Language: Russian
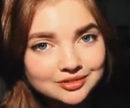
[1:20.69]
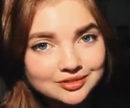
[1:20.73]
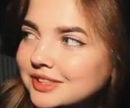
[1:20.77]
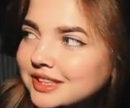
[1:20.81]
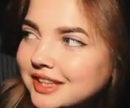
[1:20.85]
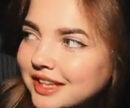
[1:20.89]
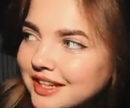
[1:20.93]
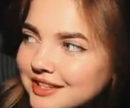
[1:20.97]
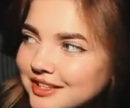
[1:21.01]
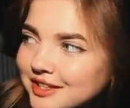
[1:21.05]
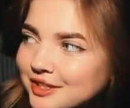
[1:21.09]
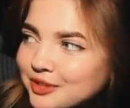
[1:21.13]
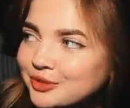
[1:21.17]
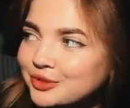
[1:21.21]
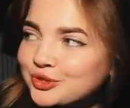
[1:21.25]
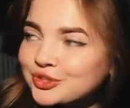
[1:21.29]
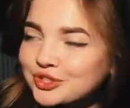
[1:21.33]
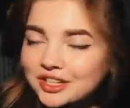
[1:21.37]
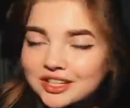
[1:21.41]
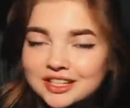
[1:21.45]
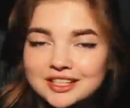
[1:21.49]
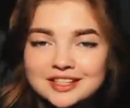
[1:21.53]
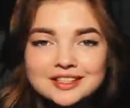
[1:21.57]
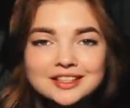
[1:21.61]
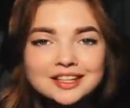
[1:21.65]
Я скажу
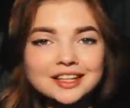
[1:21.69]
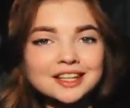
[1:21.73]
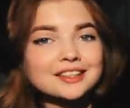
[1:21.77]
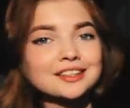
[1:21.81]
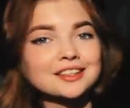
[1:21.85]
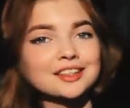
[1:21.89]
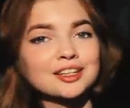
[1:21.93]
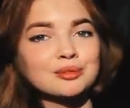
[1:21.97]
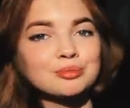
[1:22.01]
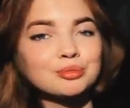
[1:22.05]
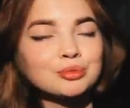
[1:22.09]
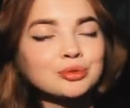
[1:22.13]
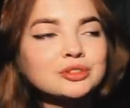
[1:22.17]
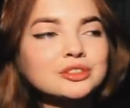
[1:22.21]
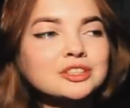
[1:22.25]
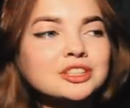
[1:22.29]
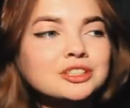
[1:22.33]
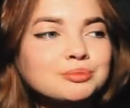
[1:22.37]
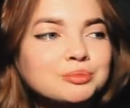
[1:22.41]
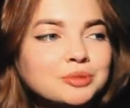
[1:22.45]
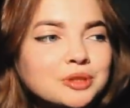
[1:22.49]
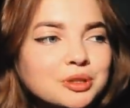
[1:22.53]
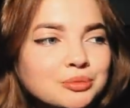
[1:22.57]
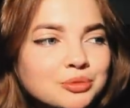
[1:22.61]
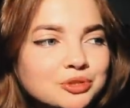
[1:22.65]
честно, это
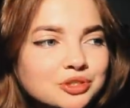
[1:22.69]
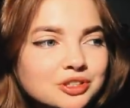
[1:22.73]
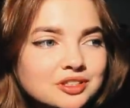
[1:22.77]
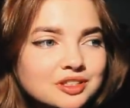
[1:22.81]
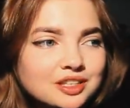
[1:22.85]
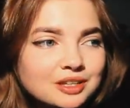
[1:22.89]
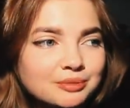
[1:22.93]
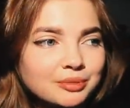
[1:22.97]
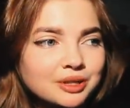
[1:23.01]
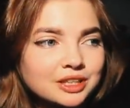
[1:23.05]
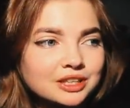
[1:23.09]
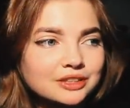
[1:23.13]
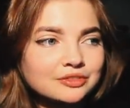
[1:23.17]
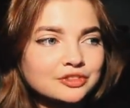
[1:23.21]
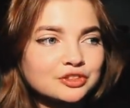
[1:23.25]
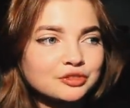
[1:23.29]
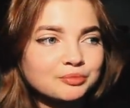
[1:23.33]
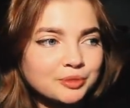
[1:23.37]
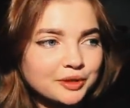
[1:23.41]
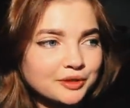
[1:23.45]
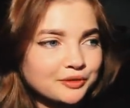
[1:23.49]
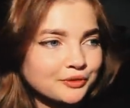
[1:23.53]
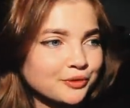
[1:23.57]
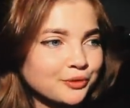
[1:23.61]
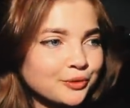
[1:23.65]
работает, потому что срабатывает
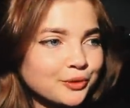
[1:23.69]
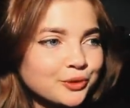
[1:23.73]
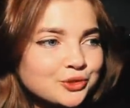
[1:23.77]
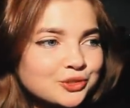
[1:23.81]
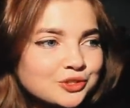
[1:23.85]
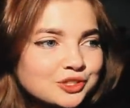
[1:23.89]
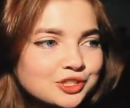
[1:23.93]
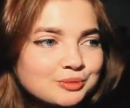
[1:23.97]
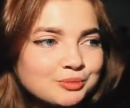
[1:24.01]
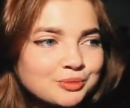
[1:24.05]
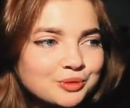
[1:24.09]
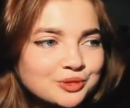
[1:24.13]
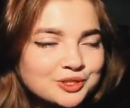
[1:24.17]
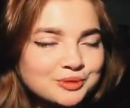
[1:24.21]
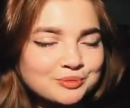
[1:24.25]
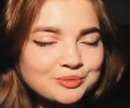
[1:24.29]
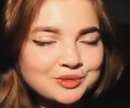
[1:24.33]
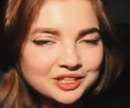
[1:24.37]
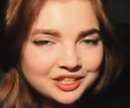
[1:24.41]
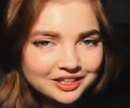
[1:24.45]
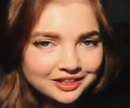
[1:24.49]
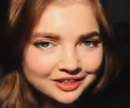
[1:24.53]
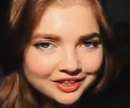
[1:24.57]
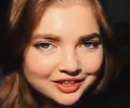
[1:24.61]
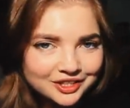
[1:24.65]
в первую очередь просто
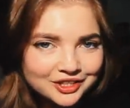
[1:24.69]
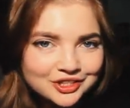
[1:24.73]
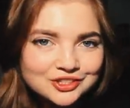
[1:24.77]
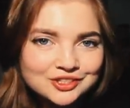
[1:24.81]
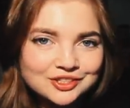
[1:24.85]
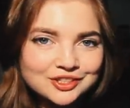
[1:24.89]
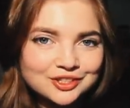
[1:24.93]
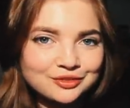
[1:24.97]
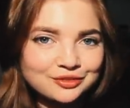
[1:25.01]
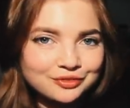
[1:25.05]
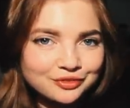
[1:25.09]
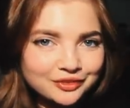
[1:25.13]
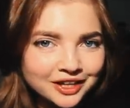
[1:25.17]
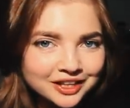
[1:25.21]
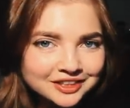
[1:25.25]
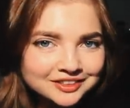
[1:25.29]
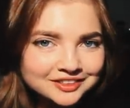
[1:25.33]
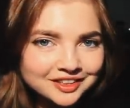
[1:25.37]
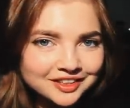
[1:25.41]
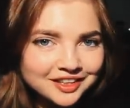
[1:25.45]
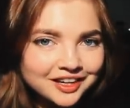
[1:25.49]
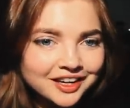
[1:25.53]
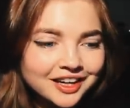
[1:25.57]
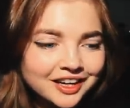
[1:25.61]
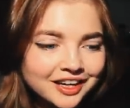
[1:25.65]
психологический
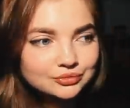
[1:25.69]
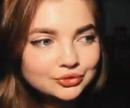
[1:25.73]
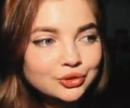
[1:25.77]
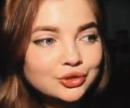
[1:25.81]
фактор,